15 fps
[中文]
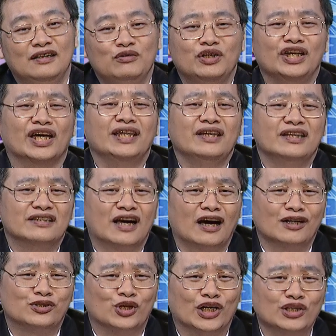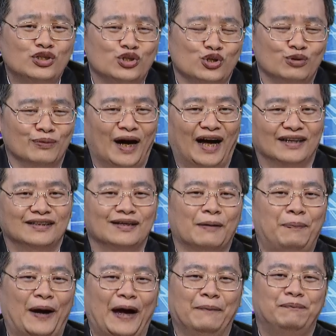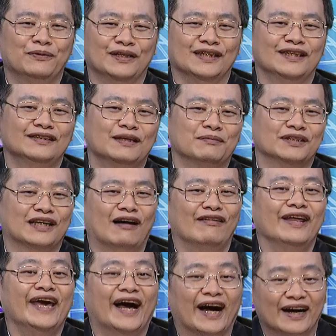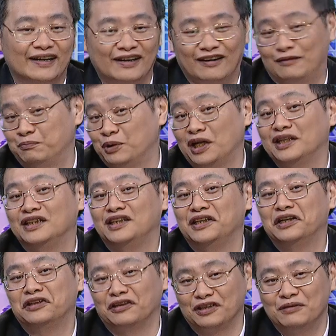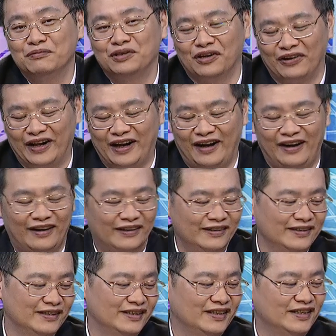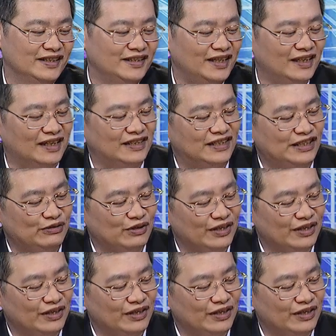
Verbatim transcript: 因为年底才要选举嘛，这个牌不能这么早亮啊。不知道你听得懂听不懂啊？哦，现在七